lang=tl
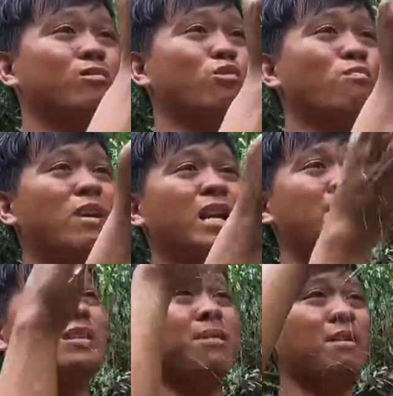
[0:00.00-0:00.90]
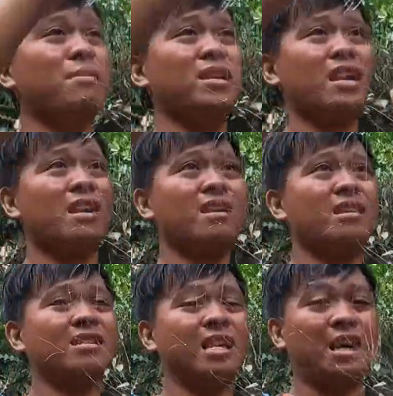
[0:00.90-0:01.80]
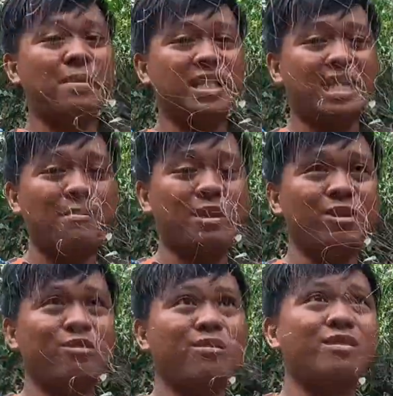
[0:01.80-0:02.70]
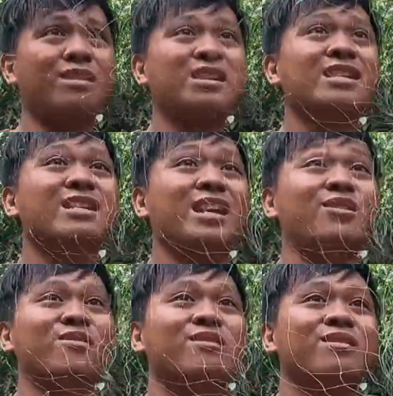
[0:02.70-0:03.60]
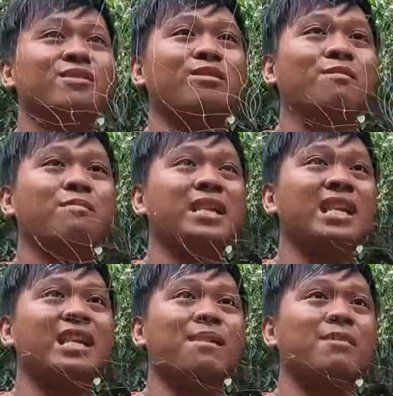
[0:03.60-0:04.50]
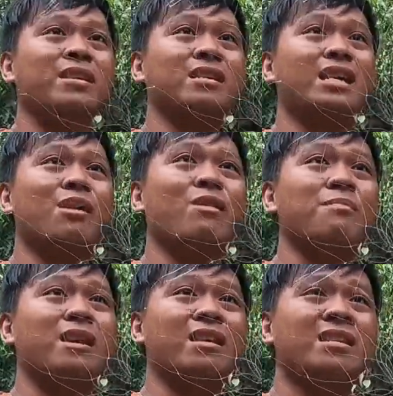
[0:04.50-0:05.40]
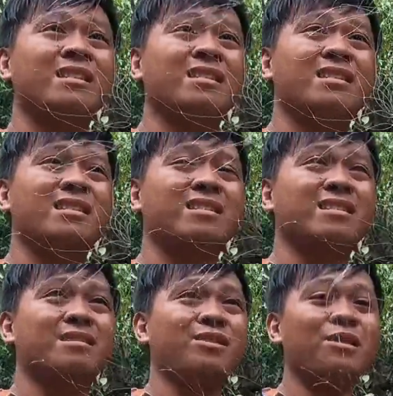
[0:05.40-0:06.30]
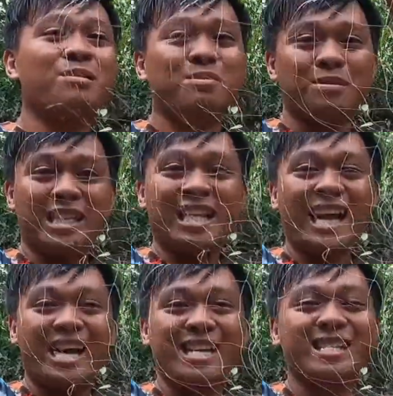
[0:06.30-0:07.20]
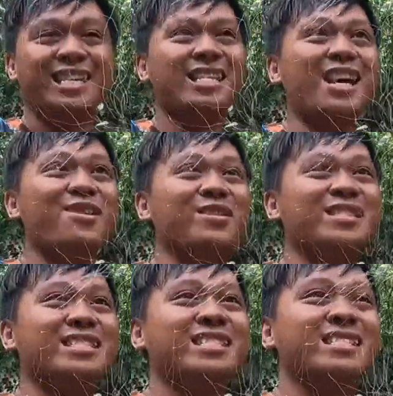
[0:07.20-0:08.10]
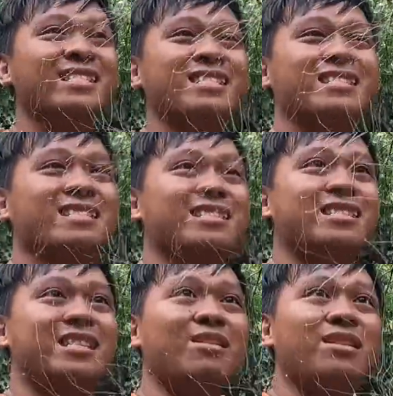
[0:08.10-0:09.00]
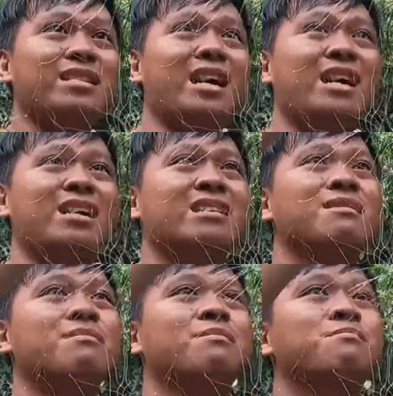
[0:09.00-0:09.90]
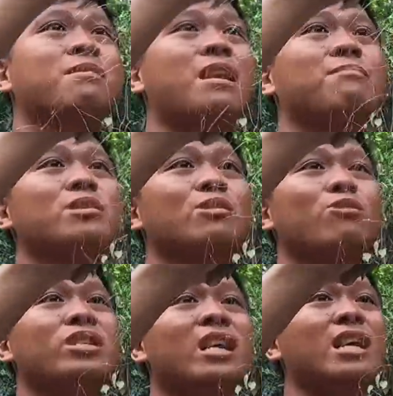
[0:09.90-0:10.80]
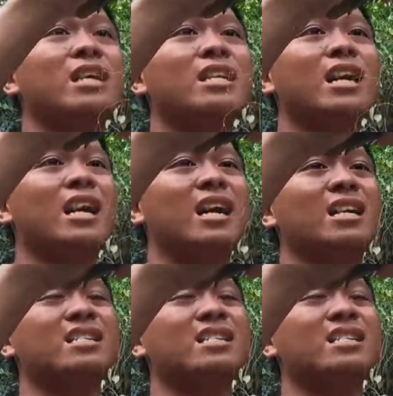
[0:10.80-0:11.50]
Sugba namin yan mamaya. Gagamitin namin yung ano, yung binili naming ihawan ba? Yun. Yun, tita. shout out. Tita. Shout out, tita from Scotia, Canada.